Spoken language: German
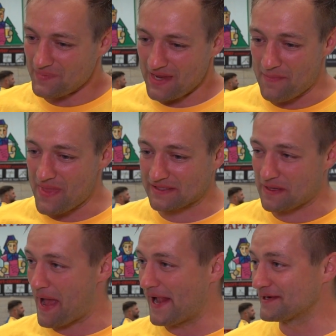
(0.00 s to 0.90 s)
haben nach
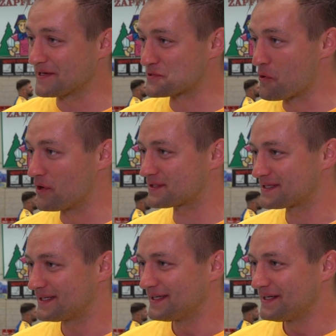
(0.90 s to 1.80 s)
dem Helden gesucht.
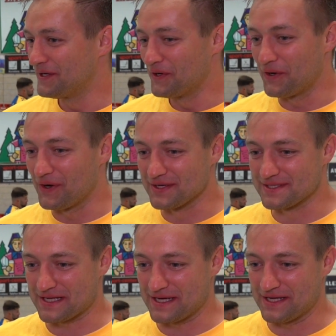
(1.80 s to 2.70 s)

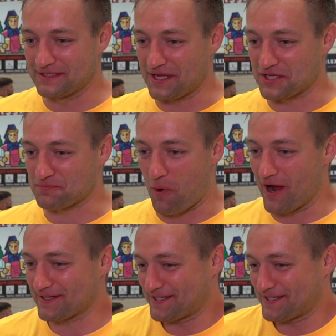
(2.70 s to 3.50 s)
Und äh, der Sport,